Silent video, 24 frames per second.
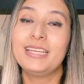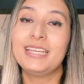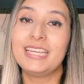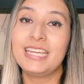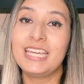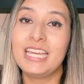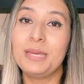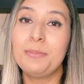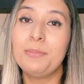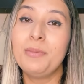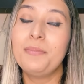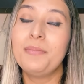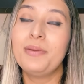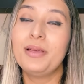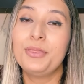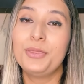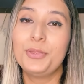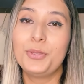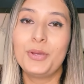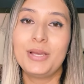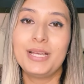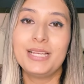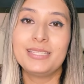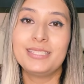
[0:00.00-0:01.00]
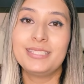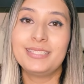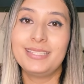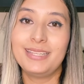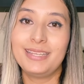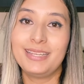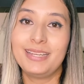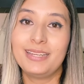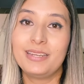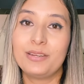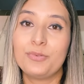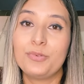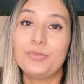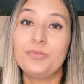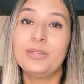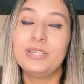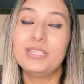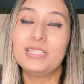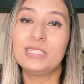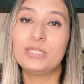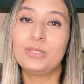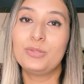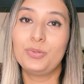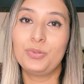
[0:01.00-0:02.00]
y me mandó a hacer un
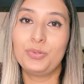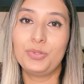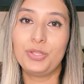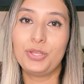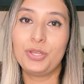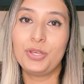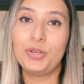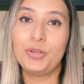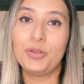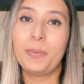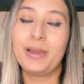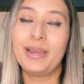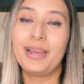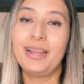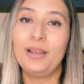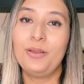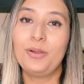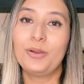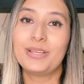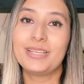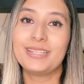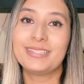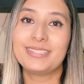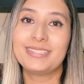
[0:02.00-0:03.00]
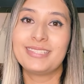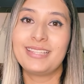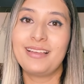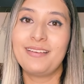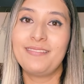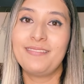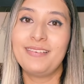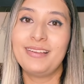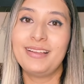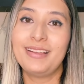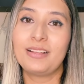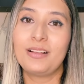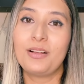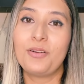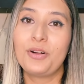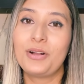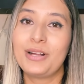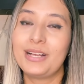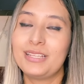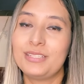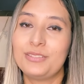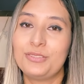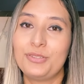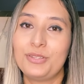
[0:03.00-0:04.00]
estudio para lo que estaba
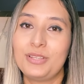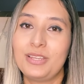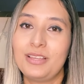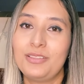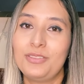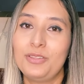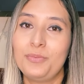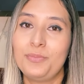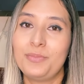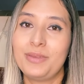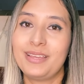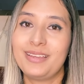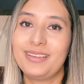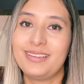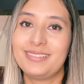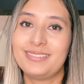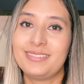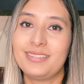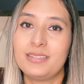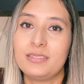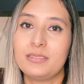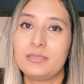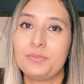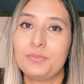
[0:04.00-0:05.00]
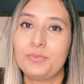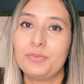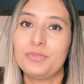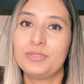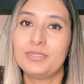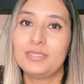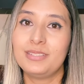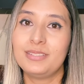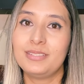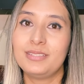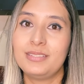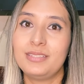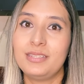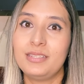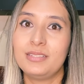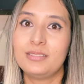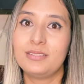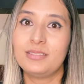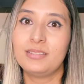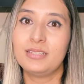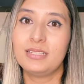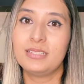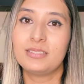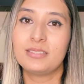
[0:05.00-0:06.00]
ocasionándome esas voces y
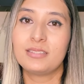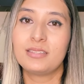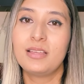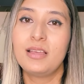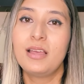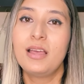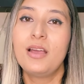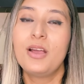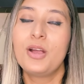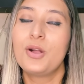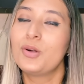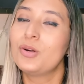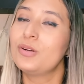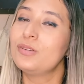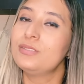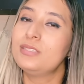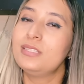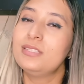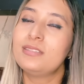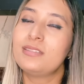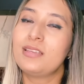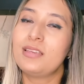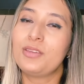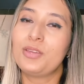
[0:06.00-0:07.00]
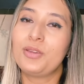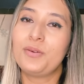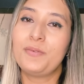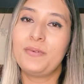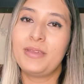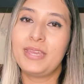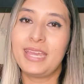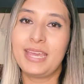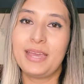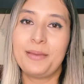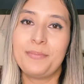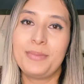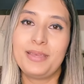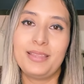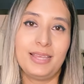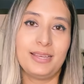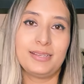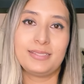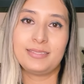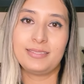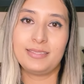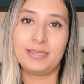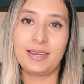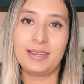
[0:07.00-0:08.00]
esas cosas que yo veía medio
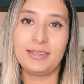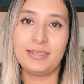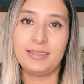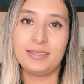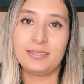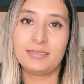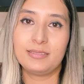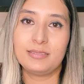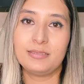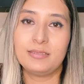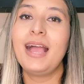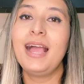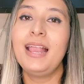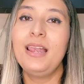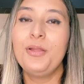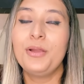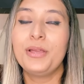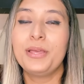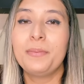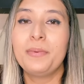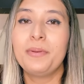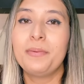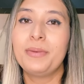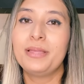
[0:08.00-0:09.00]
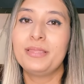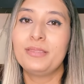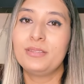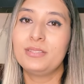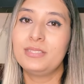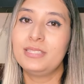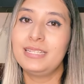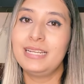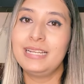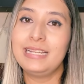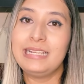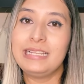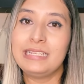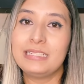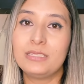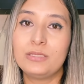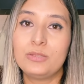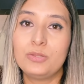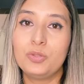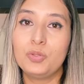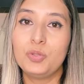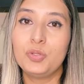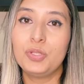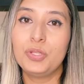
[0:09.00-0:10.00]
extrañas. A lo que me mandó a hacer el
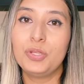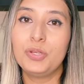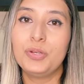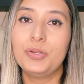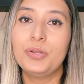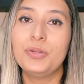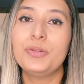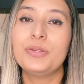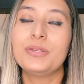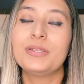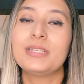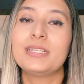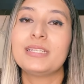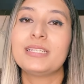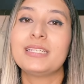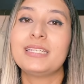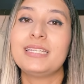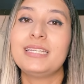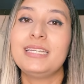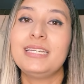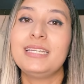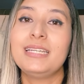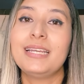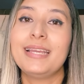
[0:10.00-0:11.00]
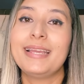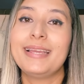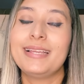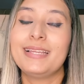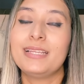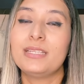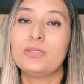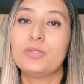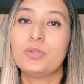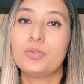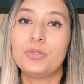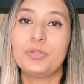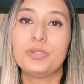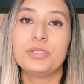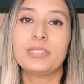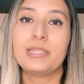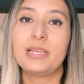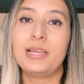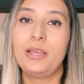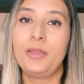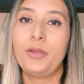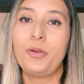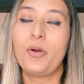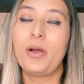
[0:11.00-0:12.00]
estudio y el estudio
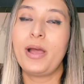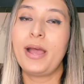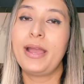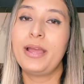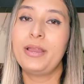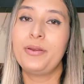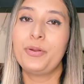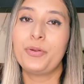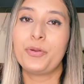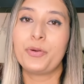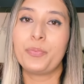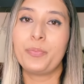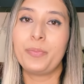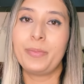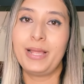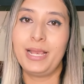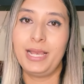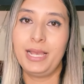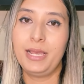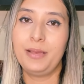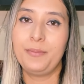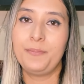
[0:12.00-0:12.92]
salió anormal.